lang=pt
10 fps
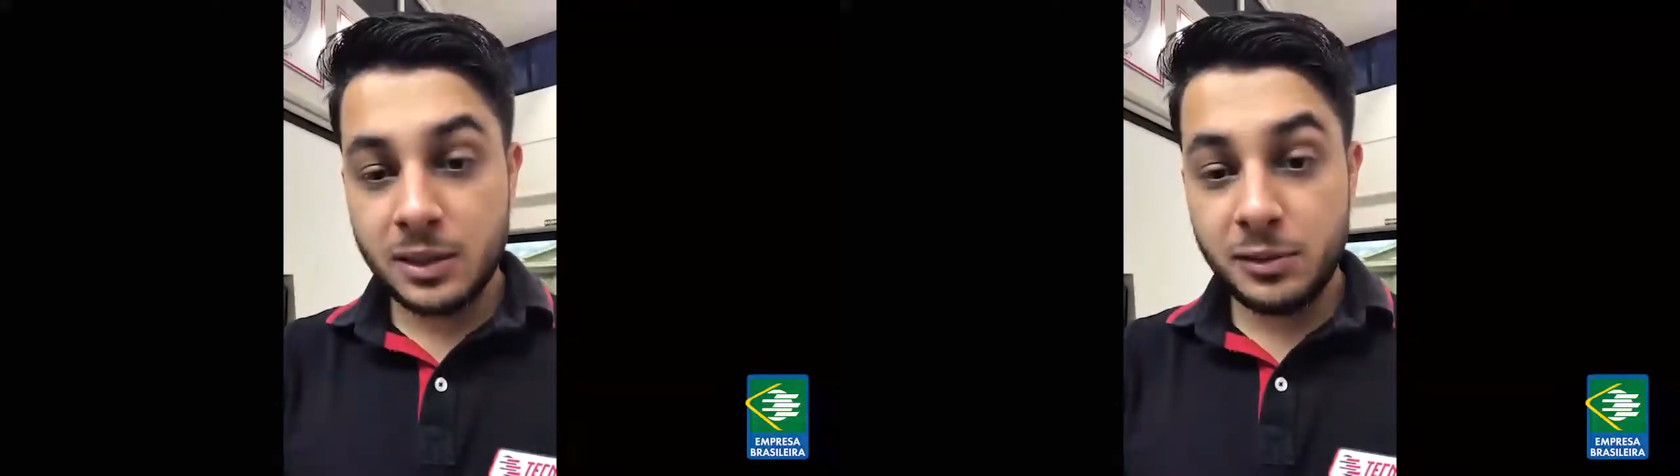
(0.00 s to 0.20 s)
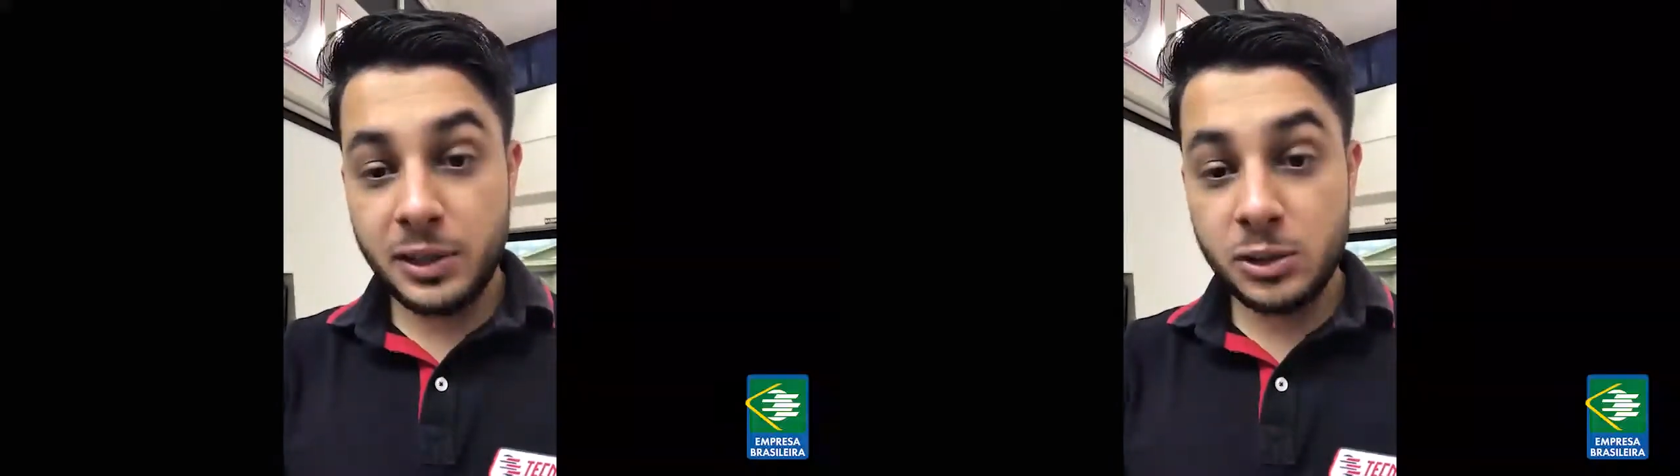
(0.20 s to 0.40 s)

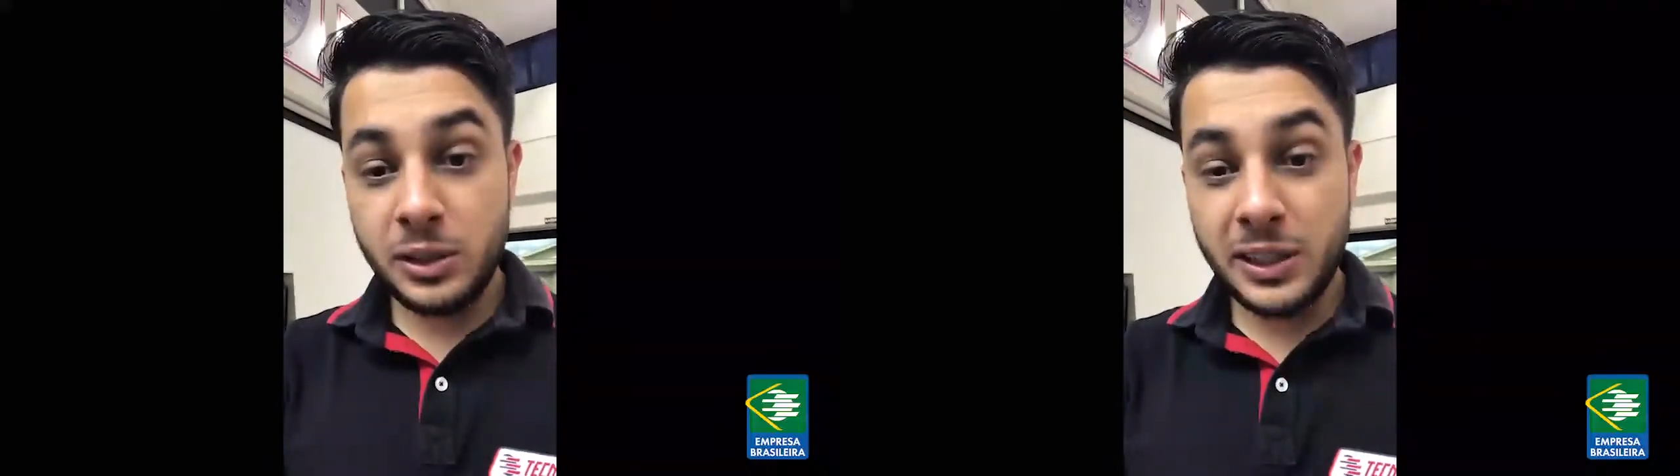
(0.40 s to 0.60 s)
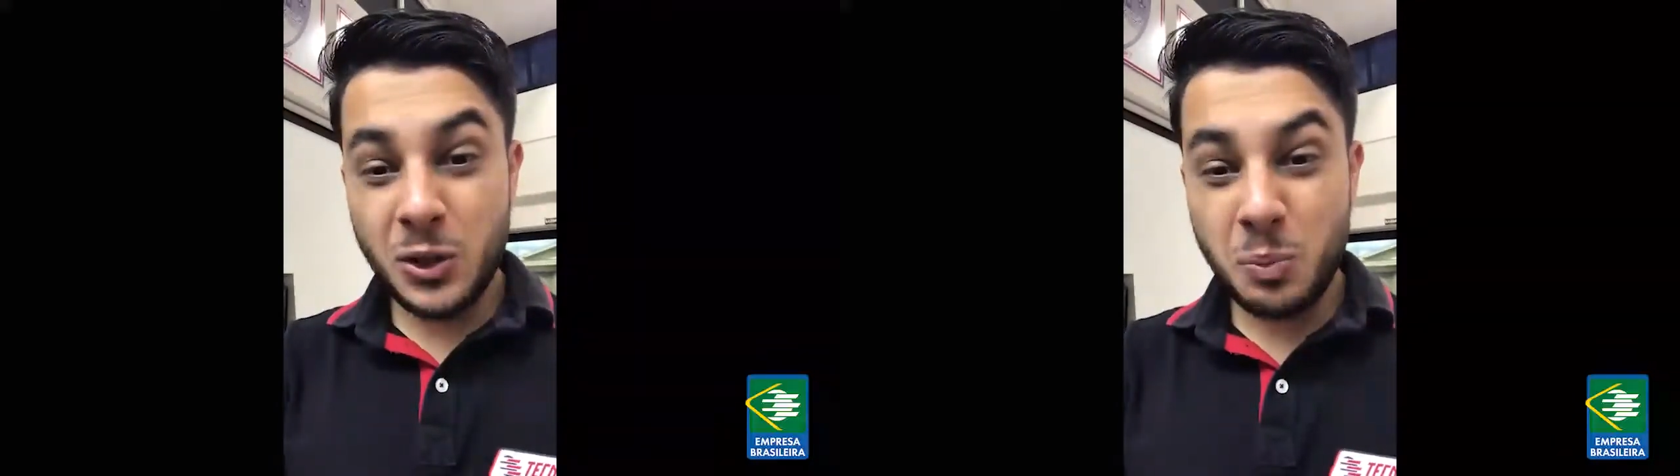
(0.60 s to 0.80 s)
vê se o
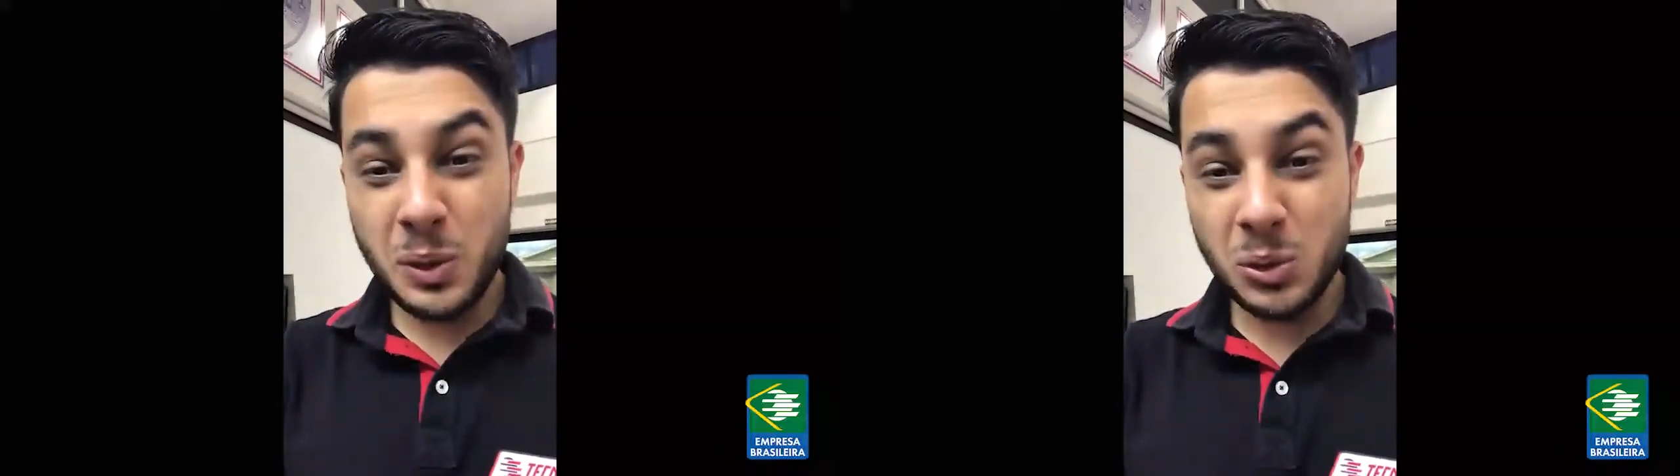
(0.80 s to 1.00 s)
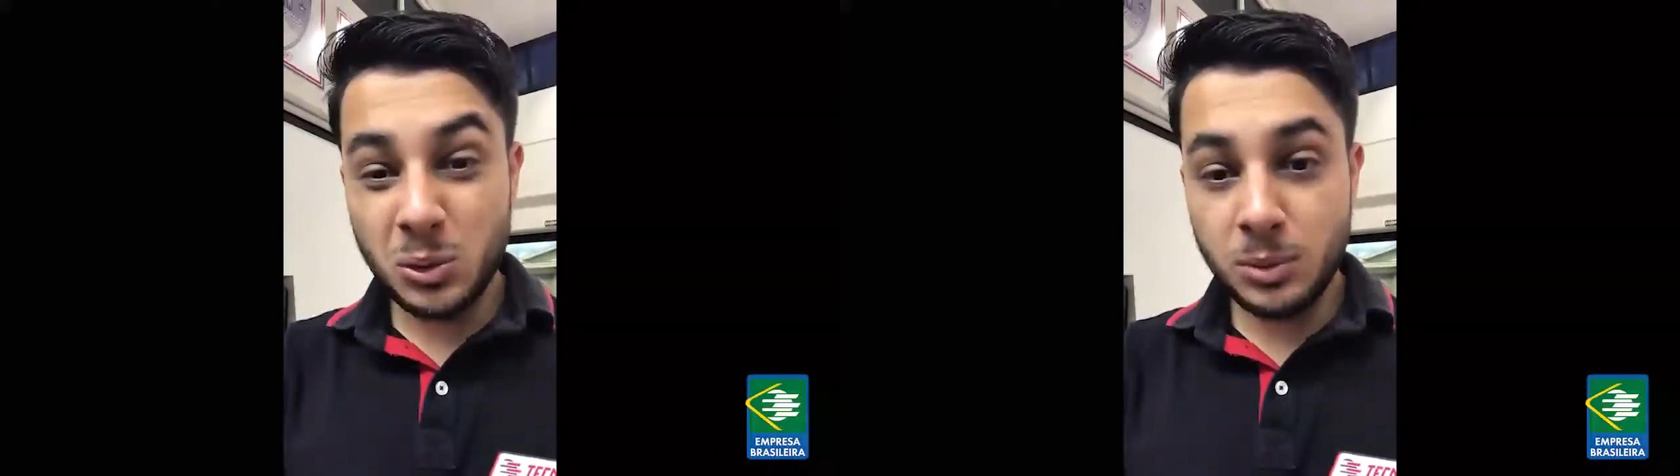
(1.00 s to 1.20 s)

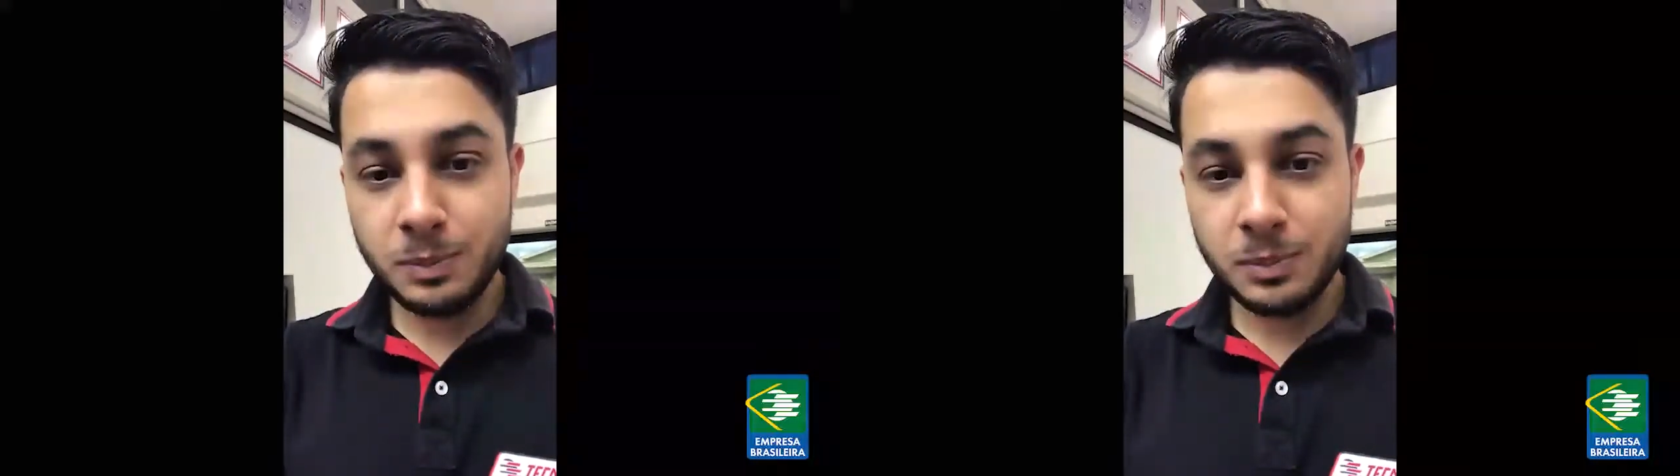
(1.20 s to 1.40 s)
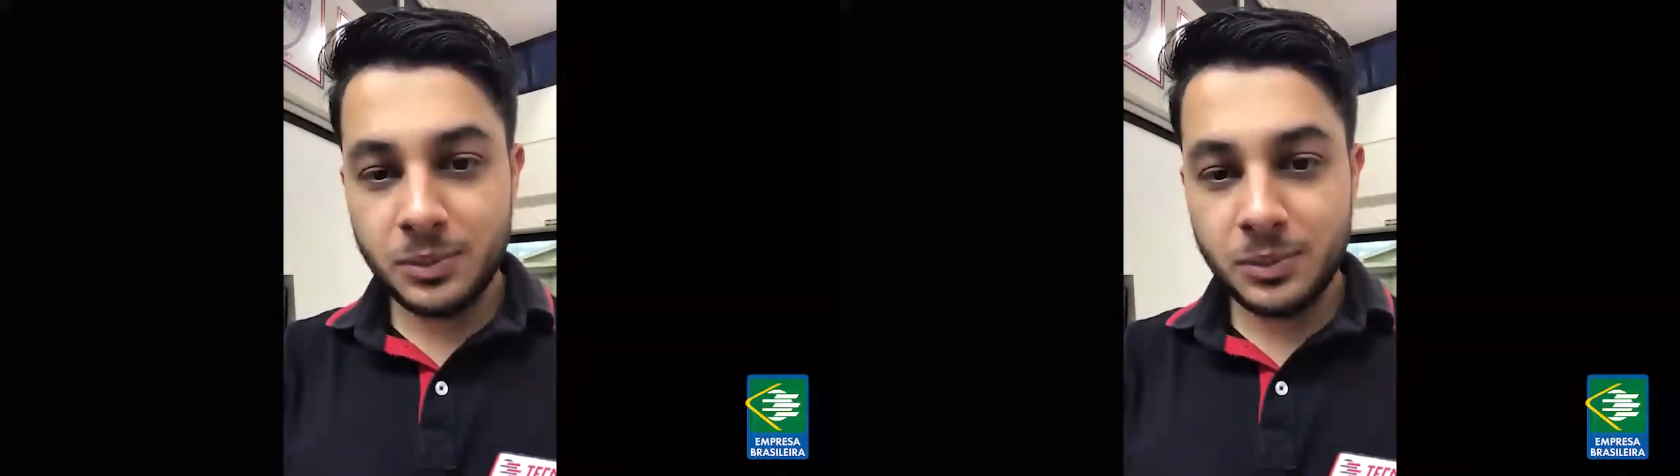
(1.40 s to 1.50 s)
interruptor,